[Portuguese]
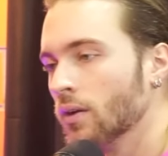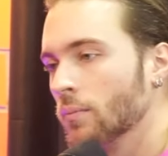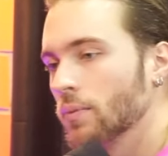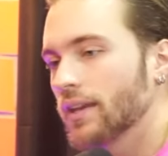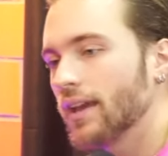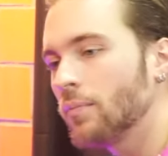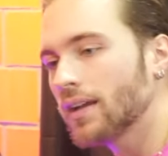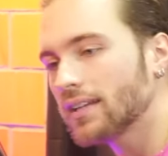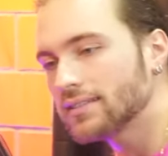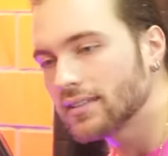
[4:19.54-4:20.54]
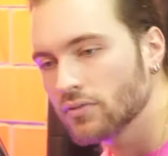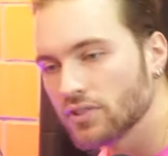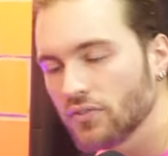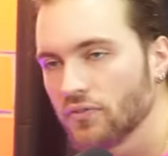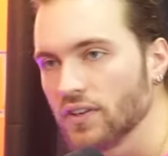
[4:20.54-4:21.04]
Porque é uma questão
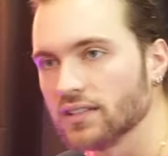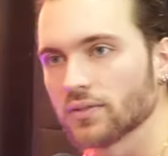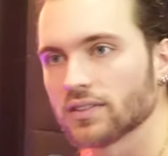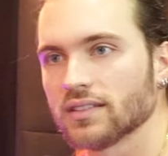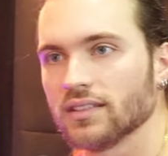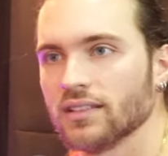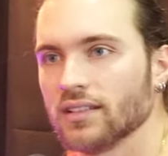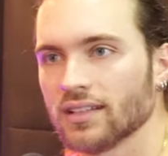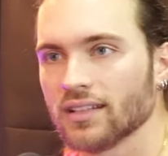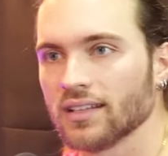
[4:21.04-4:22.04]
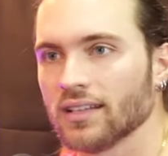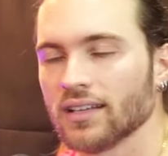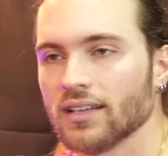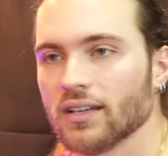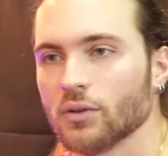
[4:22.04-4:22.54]
difícil, assim.
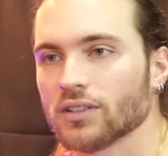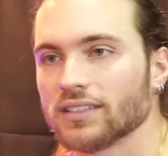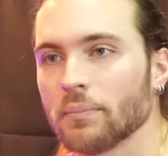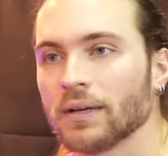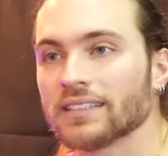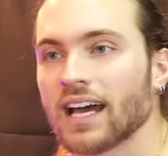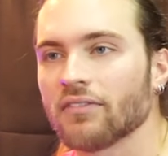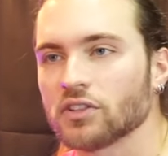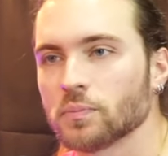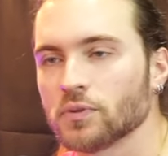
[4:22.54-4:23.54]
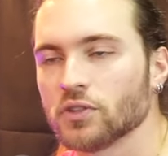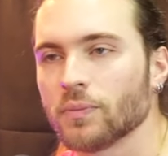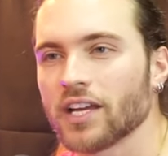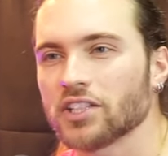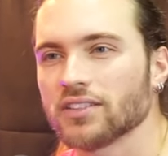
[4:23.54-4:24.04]
É... Eu até mandava, tipo, tinha
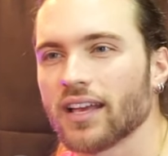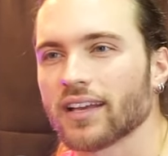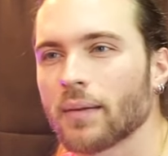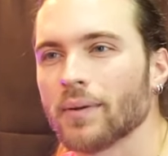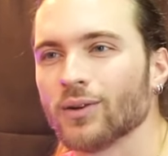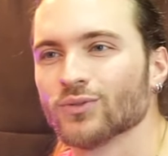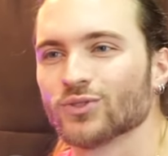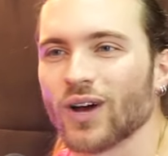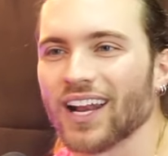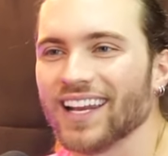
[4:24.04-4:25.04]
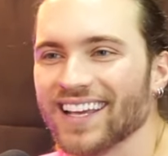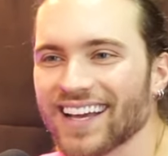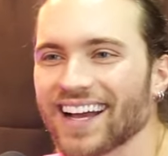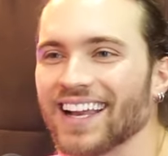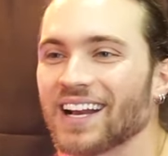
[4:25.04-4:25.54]
uma hashtag cabeludos do Alê,
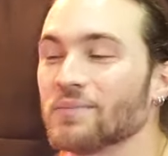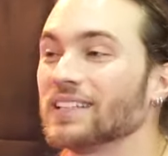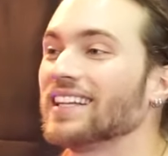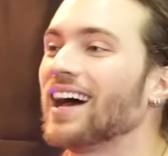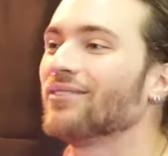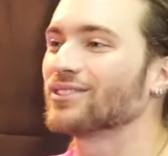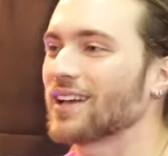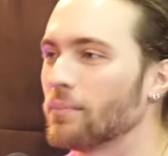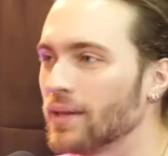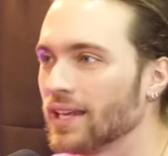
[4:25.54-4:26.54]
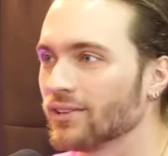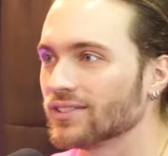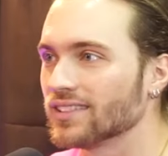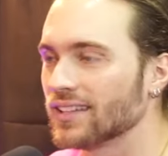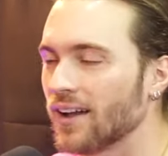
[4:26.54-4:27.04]
a galera mandava os cabelos
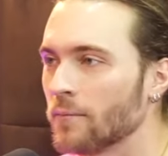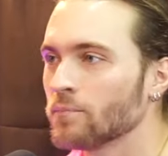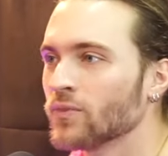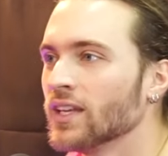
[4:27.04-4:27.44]
e tal.